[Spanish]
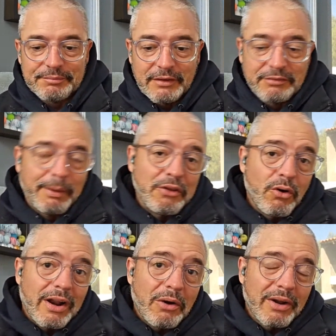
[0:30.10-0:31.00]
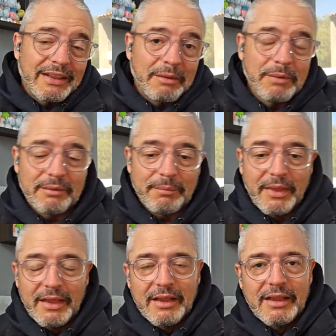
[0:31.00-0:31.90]
español ahora también
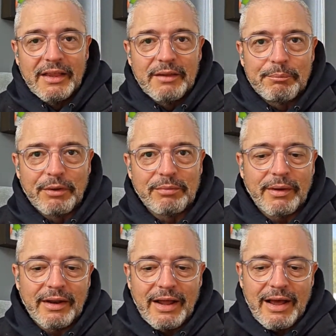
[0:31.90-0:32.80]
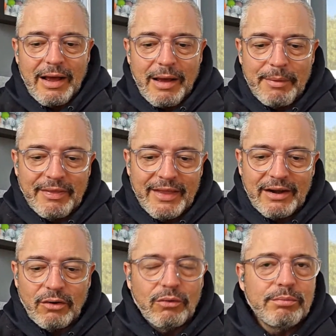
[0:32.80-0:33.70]
pues ven a,
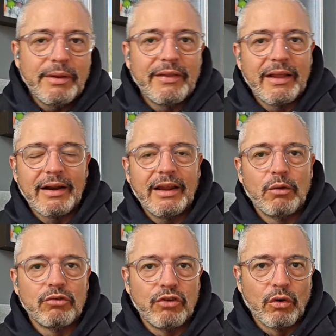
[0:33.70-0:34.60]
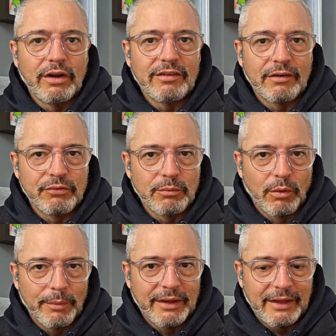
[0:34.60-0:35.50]
vender, ¿no? Vender ilusiones al
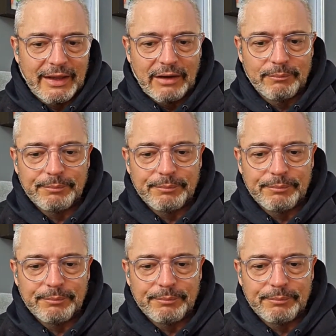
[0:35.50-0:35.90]
fútbol mexicano.